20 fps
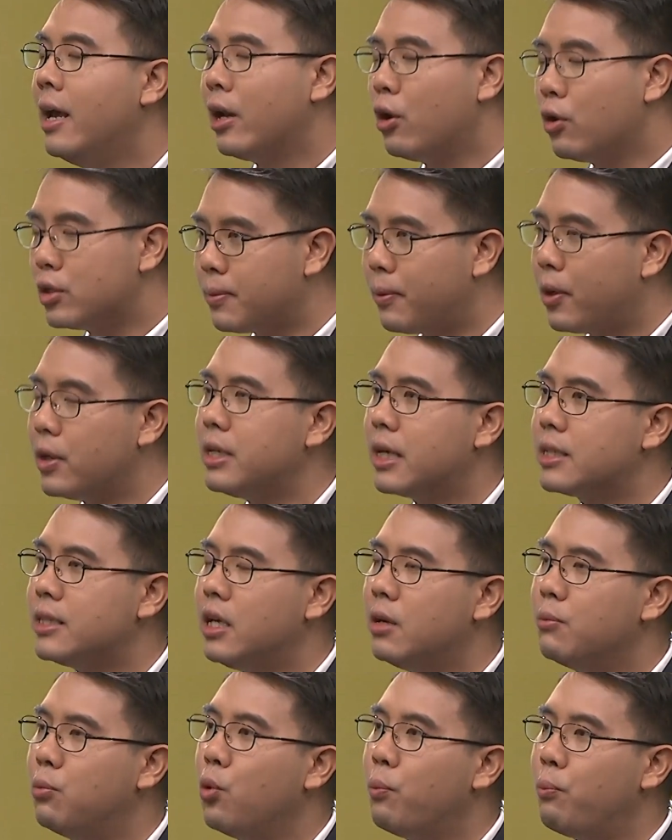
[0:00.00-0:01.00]
โดยเฉพาะอย่าง
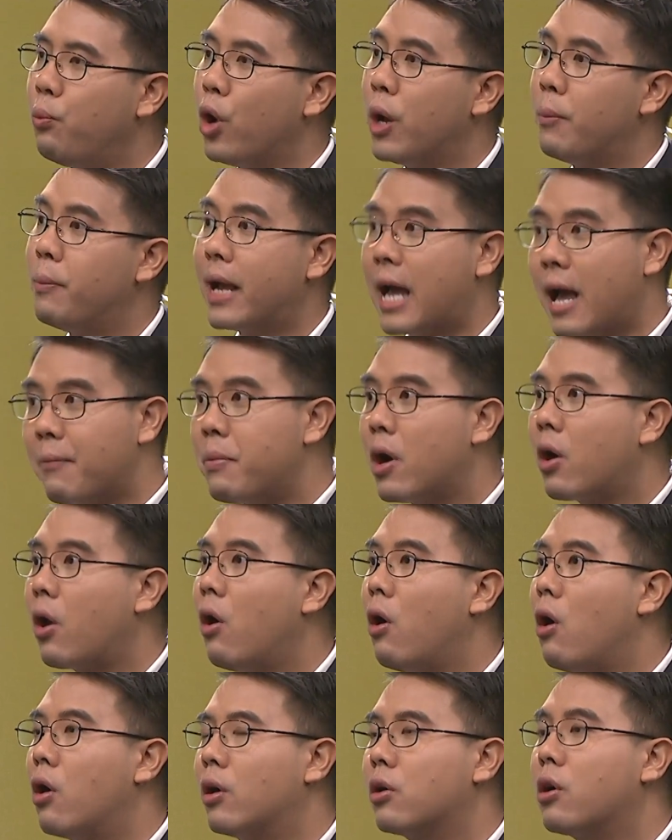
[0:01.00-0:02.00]
ยิ่งผู้ป่วยประคับประค
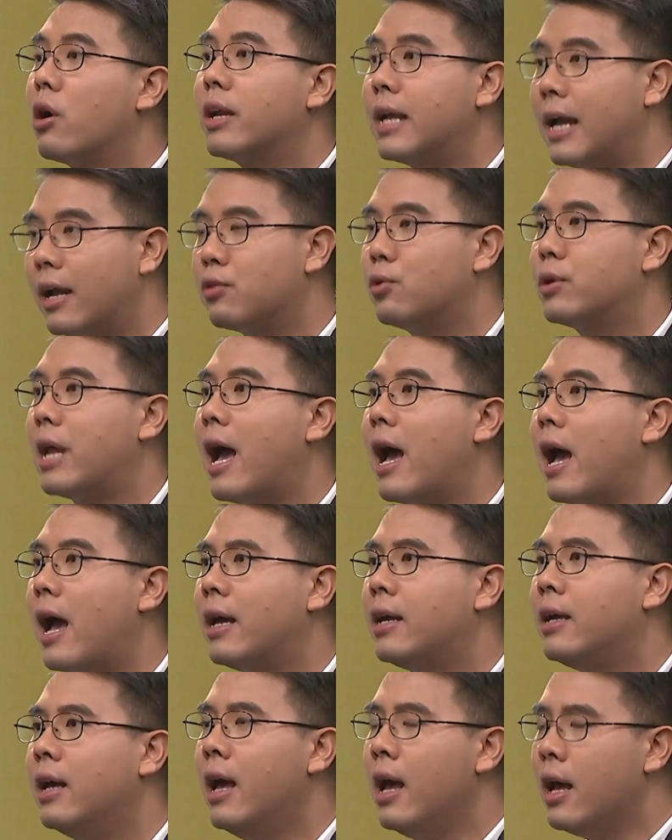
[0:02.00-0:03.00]
องแล้วก็ระยะสุดท้า
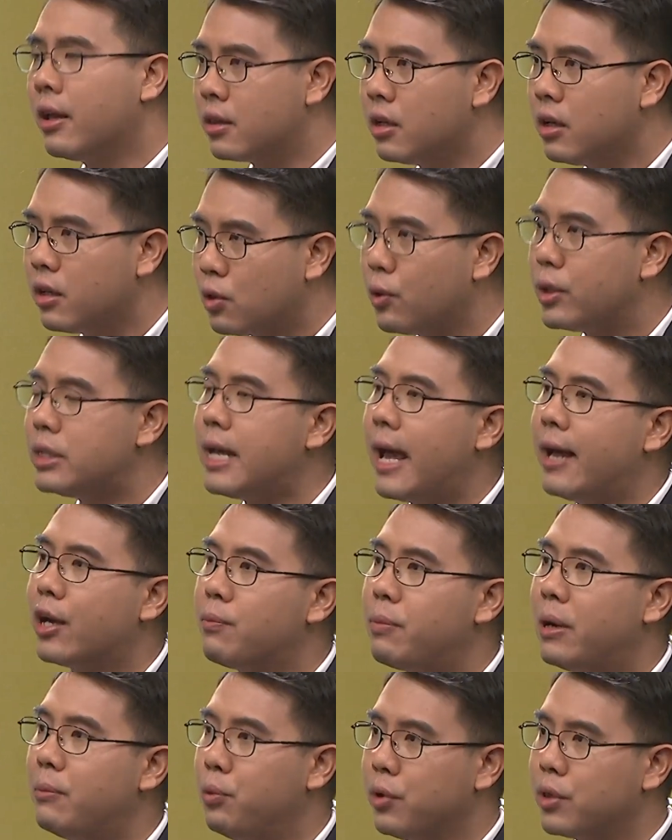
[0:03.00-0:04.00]
ย ซึ่งส่วนใหญ่
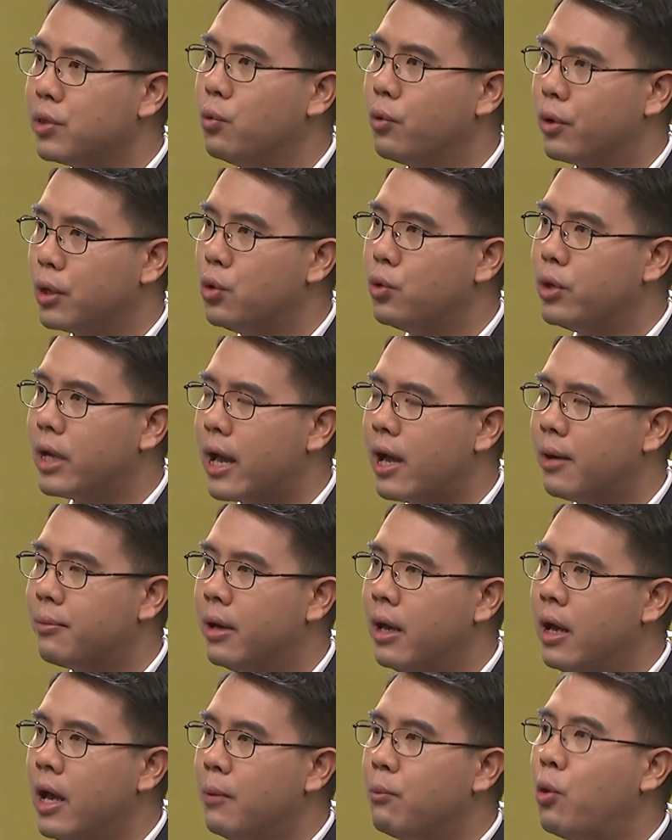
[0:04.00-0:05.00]
ก็เป็นผู้สูงอายุนะครับ
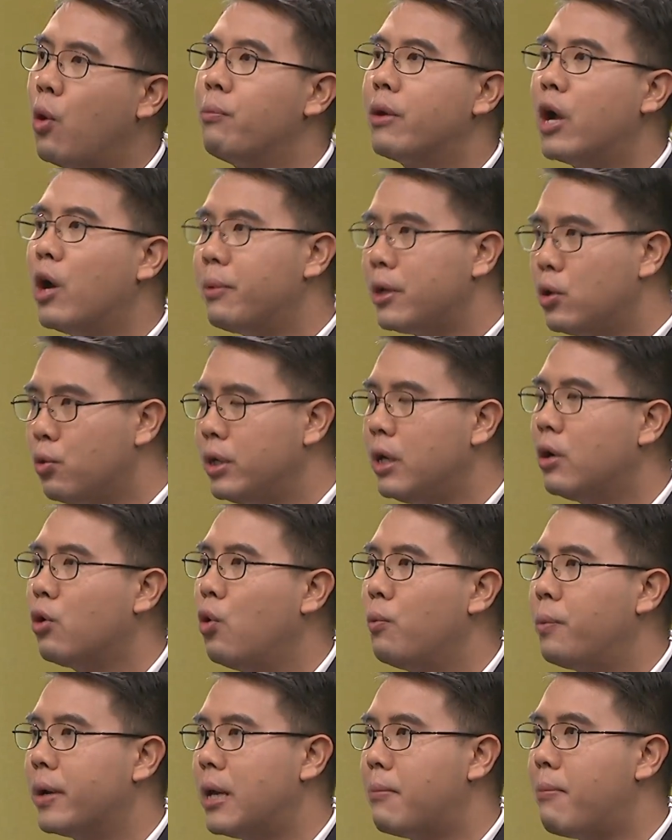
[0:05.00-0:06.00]
ผมเข้าไปดูที่
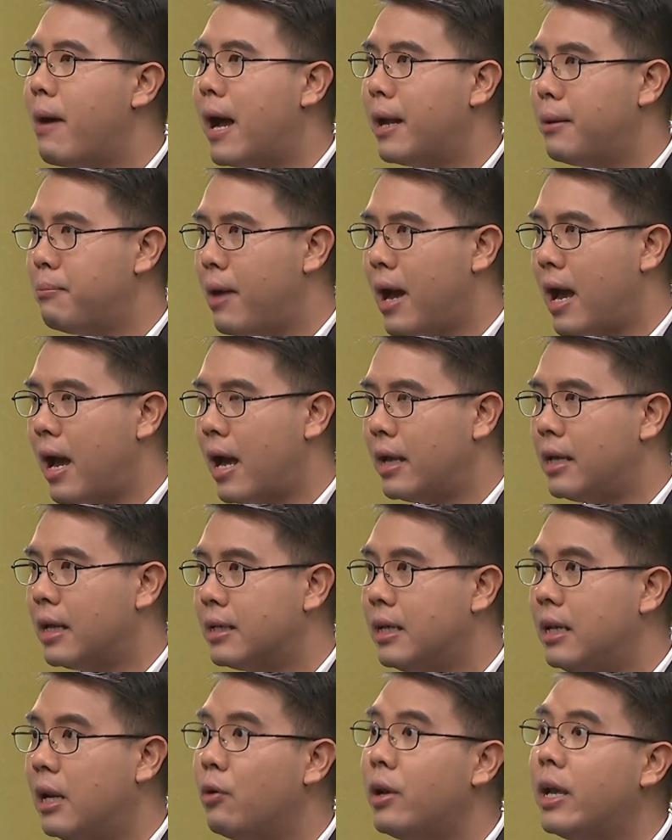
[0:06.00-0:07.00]
โรงพยาบาลมา อย่า
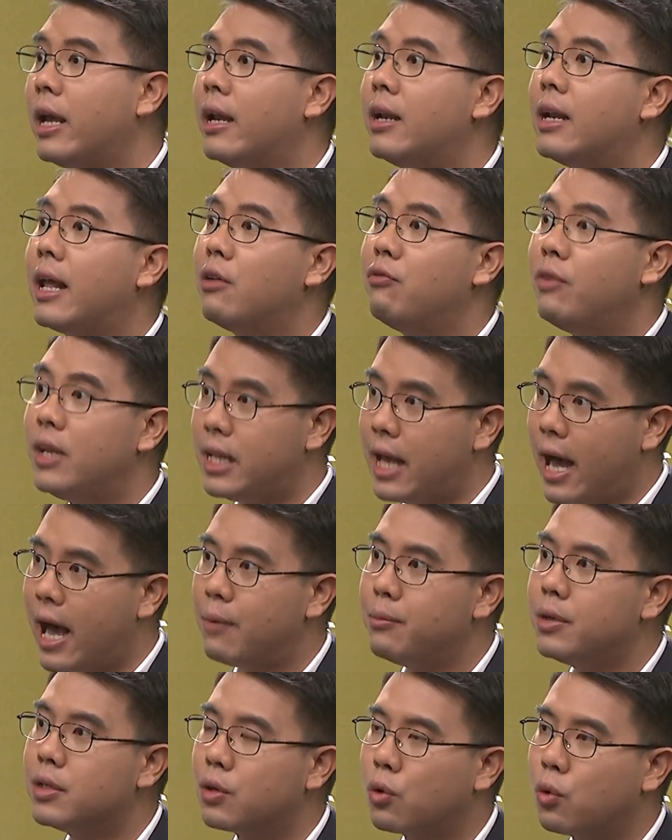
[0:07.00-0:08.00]
งที่เราเห็นใน
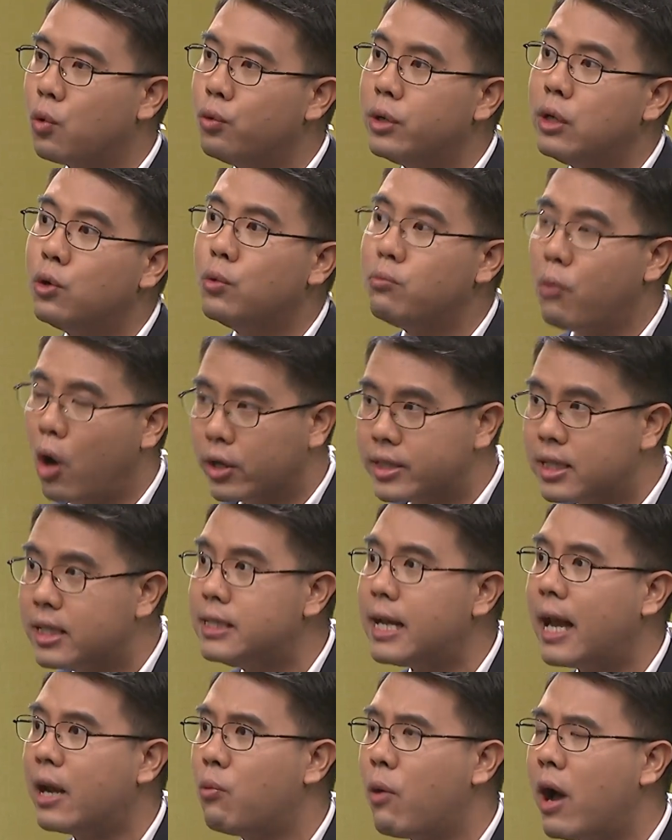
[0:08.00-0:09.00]
VTR เมื่อสักครู่นี้คุณหมอยื
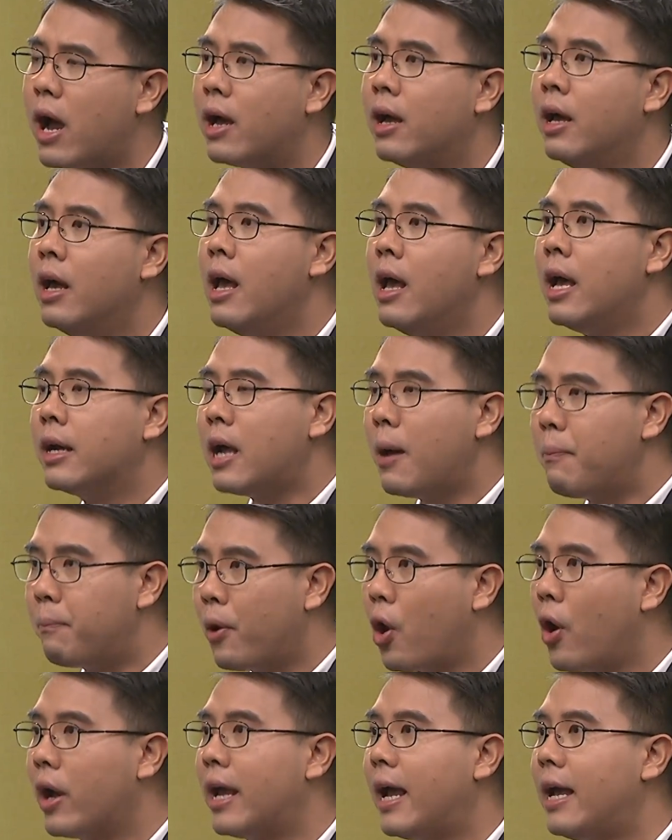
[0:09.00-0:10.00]
นยันว่าถ้า
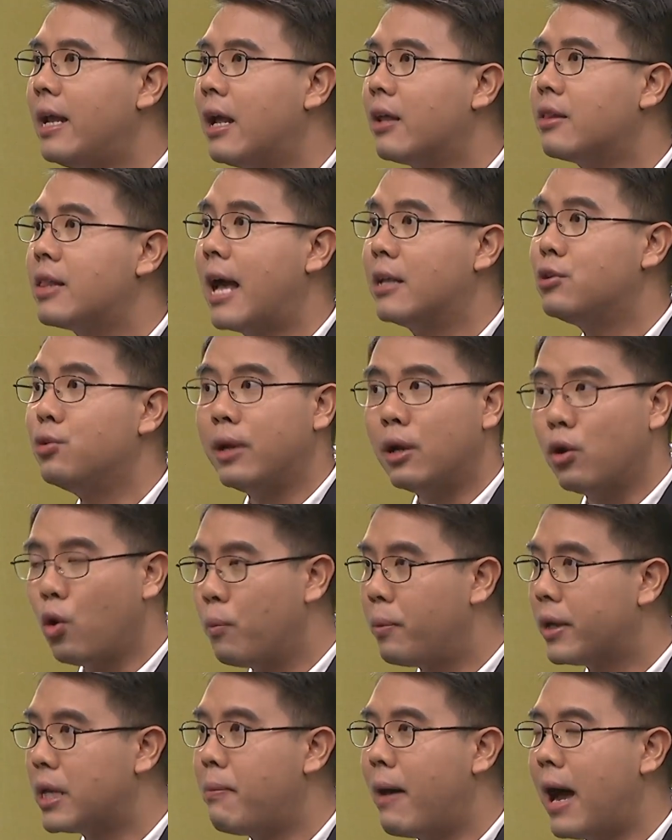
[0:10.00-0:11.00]
ปล่อยให้รักษาอยู่ในโร
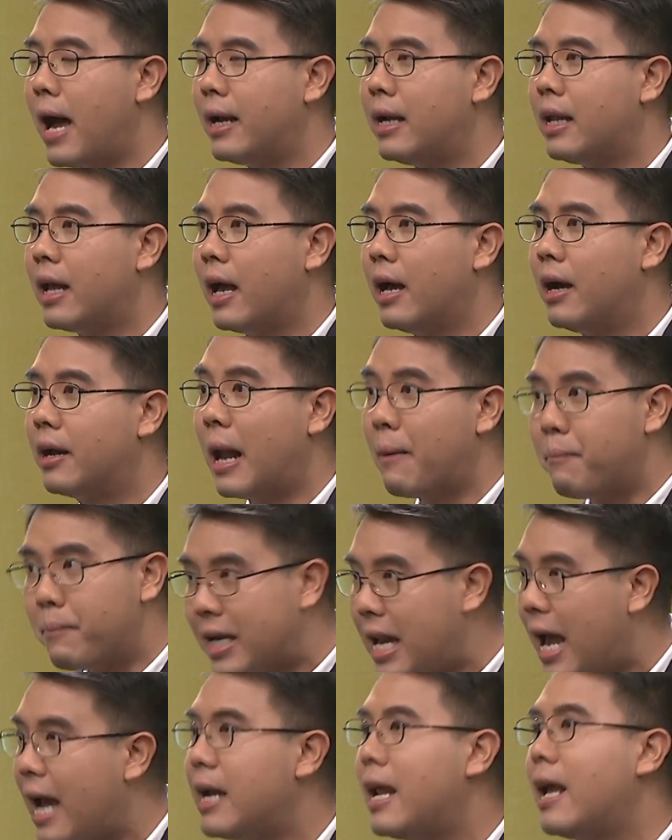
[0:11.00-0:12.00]
งพยาบาลเนี่ยรับ
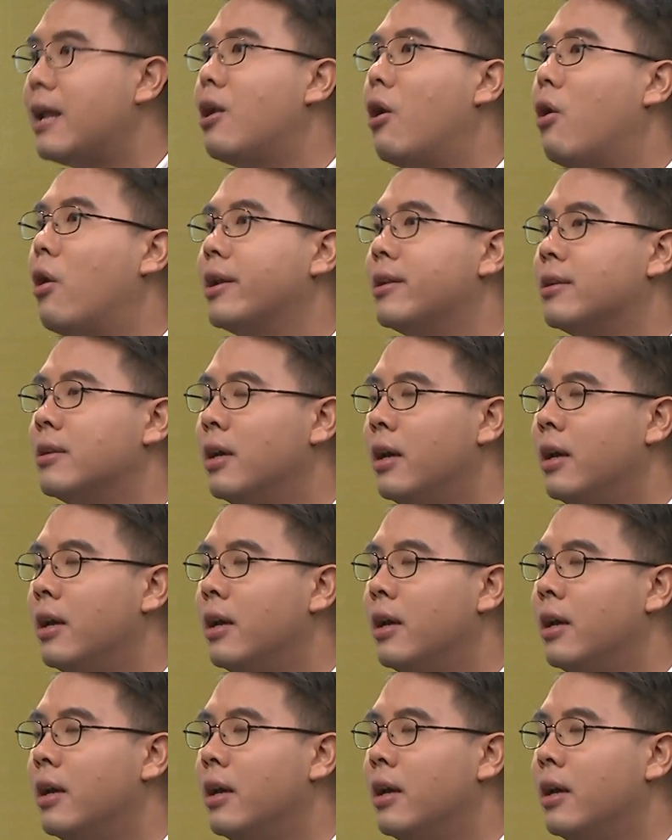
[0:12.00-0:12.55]
ไม่ได้แน่นอน